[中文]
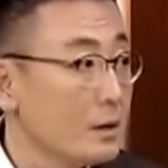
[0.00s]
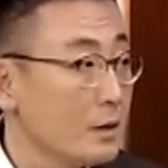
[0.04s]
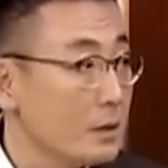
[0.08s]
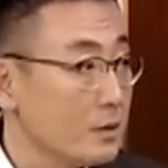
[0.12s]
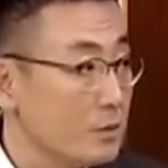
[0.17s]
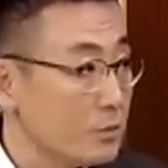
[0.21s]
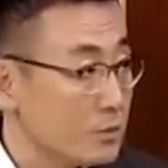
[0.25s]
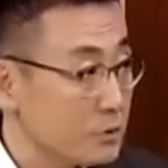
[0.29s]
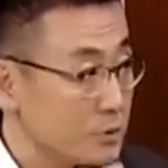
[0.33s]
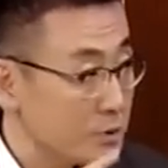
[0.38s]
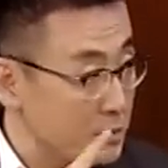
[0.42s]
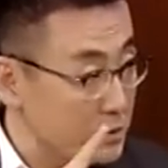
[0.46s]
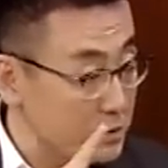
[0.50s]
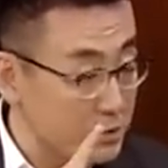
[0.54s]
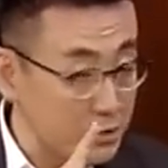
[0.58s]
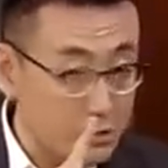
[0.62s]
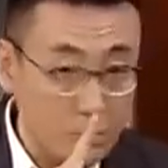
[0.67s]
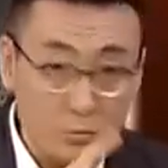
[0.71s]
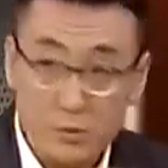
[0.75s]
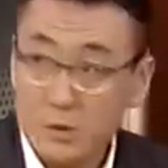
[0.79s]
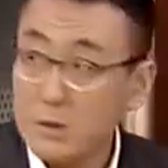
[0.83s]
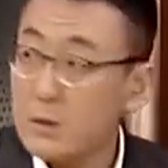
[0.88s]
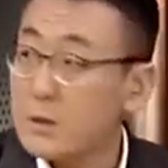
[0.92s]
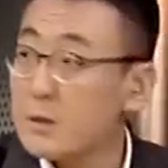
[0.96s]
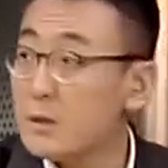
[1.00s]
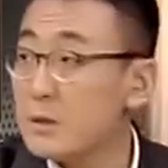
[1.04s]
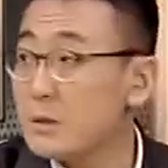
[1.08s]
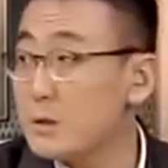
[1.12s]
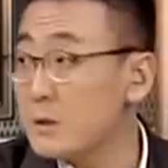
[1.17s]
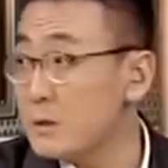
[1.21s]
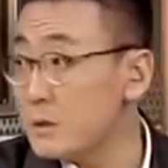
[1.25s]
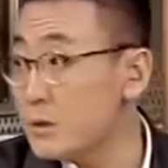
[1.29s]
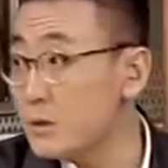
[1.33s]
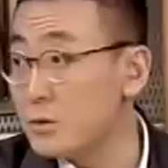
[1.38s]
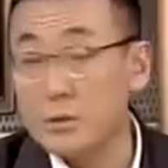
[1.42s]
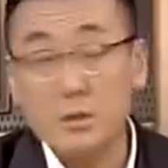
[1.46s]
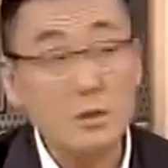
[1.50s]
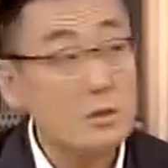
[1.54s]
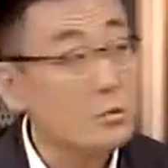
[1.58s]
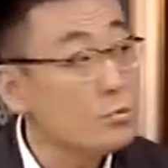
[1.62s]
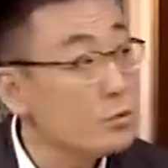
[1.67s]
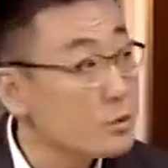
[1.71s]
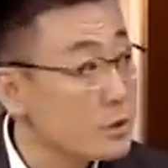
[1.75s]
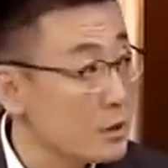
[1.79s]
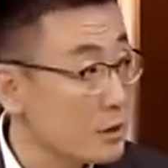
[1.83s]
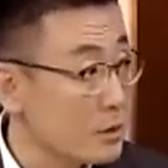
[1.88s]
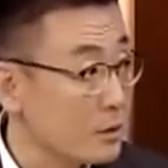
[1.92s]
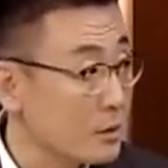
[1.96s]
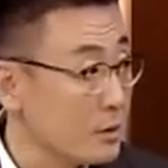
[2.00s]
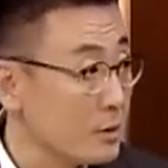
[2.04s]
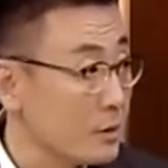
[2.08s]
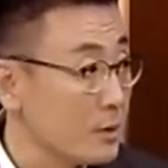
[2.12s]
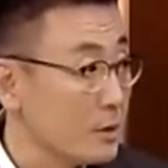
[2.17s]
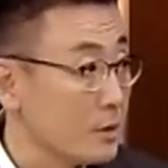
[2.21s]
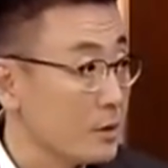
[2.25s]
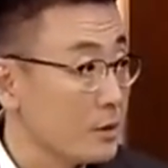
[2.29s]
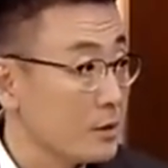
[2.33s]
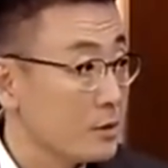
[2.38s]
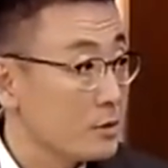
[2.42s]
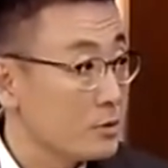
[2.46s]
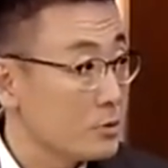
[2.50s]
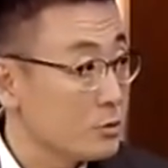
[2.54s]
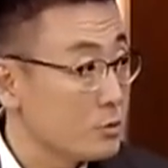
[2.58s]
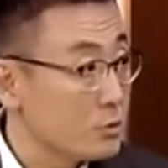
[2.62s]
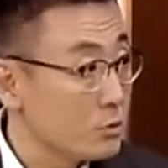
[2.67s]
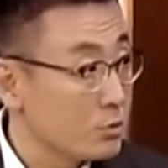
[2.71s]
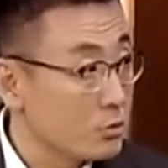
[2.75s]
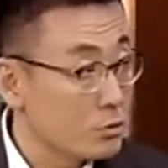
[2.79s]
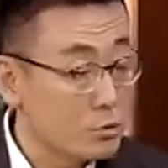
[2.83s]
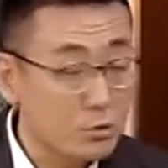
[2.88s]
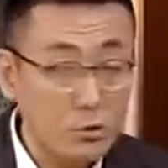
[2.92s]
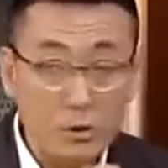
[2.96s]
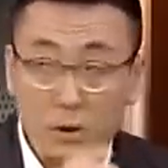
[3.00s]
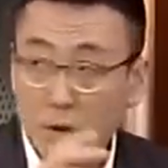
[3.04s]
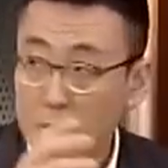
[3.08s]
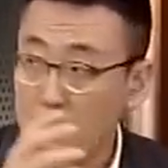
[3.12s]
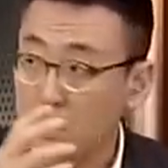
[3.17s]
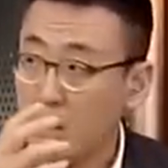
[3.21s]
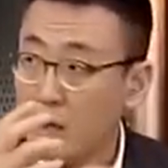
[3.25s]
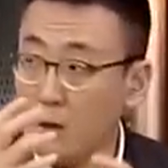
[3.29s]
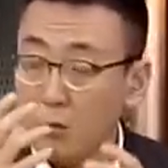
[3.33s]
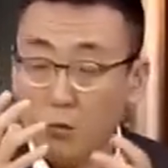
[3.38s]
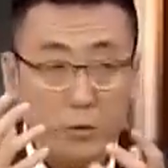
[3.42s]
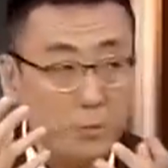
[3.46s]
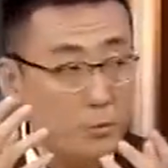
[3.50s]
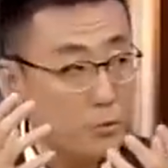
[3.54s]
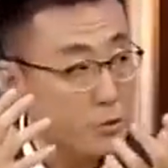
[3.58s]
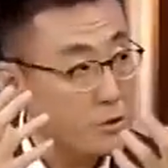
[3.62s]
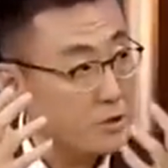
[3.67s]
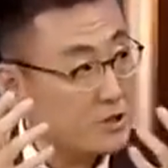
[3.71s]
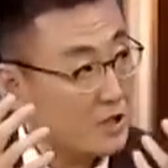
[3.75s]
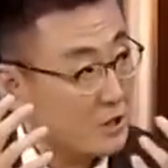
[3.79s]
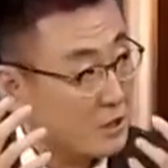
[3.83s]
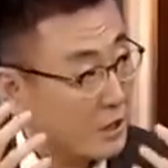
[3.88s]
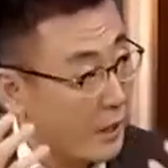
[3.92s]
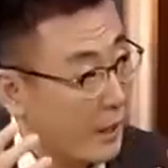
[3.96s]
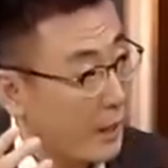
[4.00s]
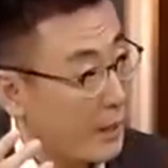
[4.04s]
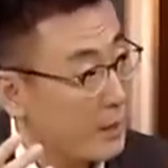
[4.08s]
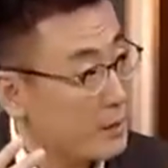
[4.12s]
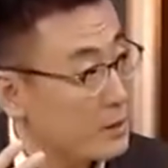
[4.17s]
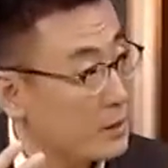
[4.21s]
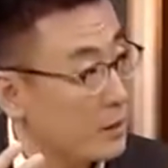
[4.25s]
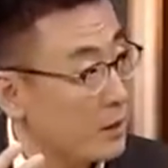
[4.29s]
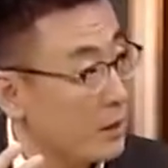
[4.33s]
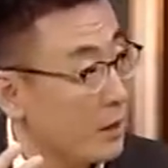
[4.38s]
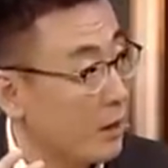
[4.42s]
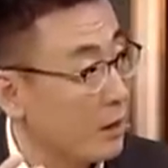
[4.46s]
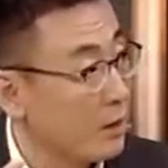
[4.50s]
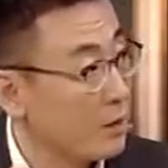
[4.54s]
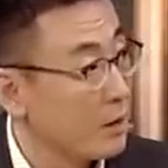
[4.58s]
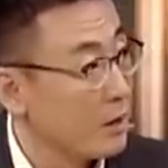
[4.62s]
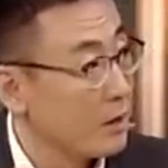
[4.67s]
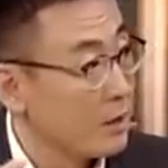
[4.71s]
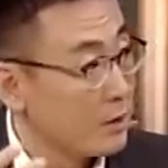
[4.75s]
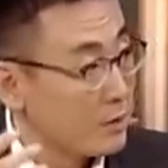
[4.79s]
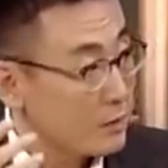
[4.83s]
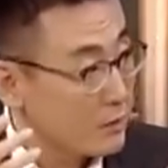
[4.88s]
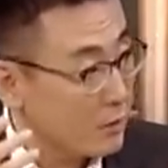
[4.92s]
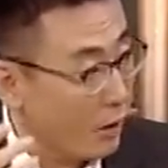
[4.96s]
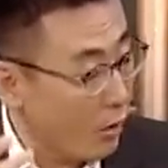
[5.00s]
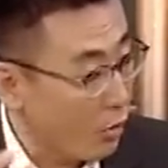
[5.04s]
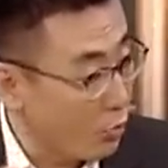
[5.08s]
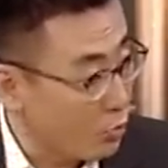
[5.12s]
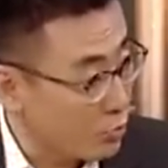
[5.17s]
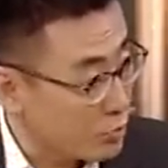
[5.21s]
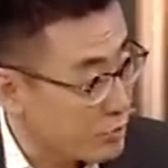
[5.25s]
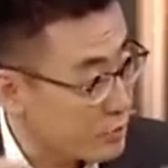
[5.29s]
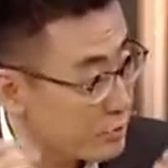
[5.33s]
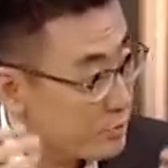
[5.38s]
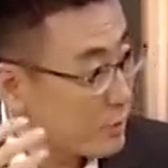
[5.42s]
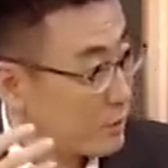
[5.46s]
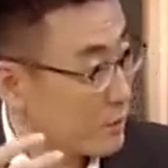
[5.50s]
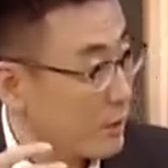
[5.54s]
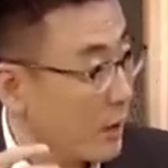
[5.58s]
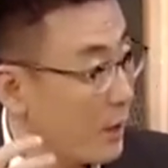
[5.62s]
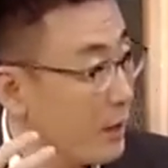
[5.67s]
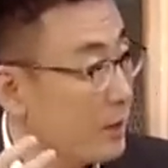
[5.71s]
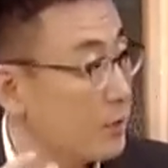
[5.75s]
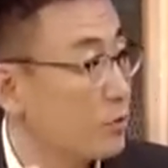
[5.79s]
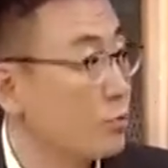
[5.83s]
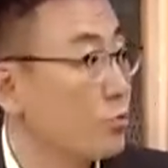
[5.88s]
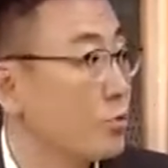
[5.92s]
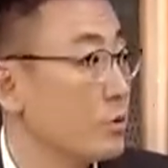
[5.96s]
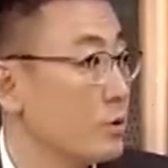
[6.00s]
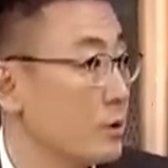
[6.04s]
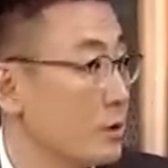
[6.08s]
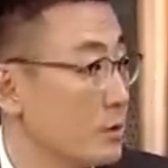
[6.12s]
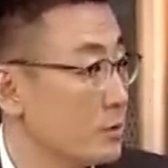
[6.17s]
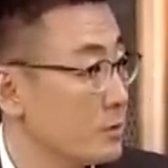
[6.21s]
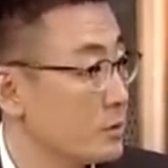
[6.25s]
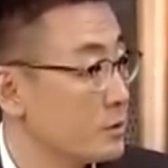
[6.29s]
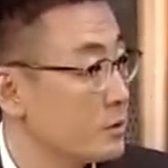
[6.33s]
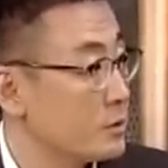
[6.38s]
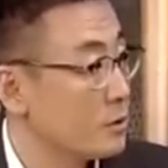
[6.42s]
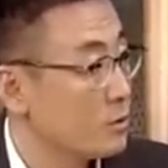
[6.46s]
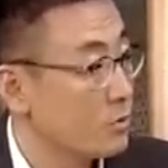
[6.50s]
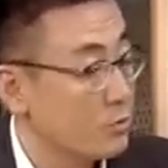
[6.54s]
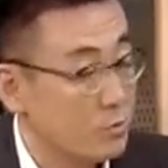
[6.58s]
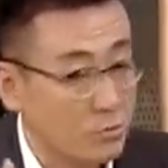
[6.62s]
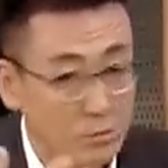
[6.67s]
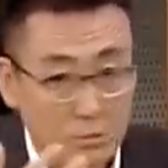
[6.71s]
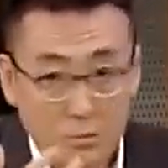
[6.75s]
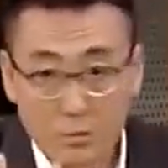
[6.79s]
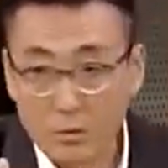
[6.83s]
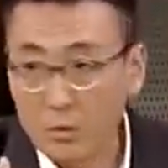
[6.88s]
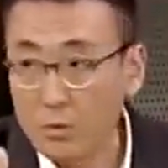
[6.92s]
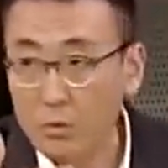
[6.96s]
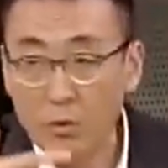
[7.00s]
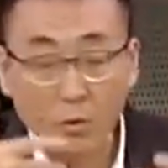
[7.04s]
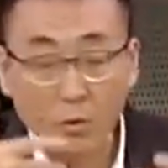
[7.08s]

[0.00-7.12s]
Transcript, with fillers: 他甚至有些人甚至有抑郁症，对，就是说啊，他会不会是在台上啊透支了太多的这种